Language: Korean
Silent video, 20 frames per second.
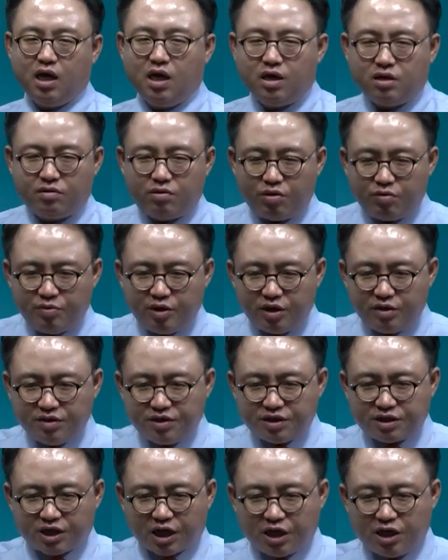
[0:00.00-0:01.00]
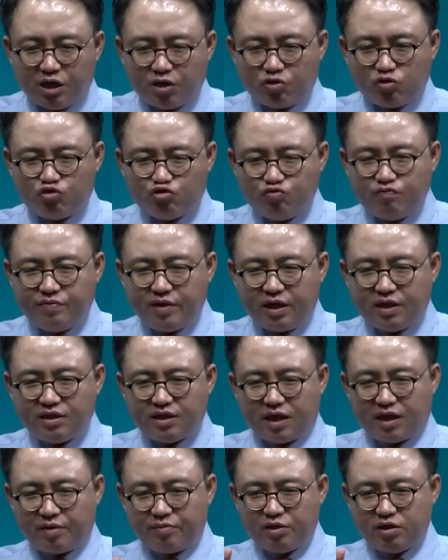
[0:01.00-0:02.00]
그러면 제대로 준비한
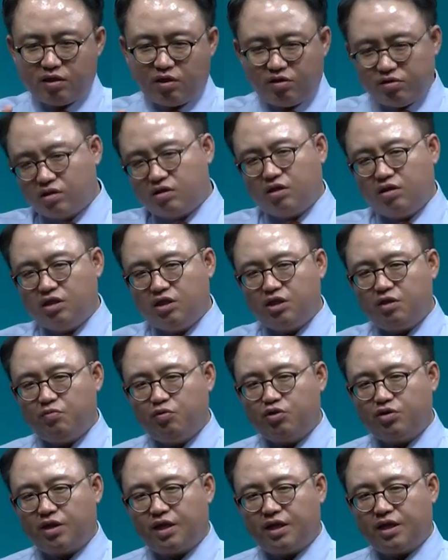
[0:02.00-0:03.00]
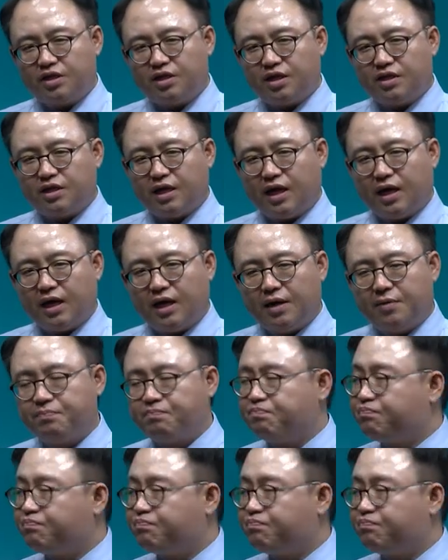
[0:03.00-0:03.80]
사람은 어떤 질문을 해야 되냐?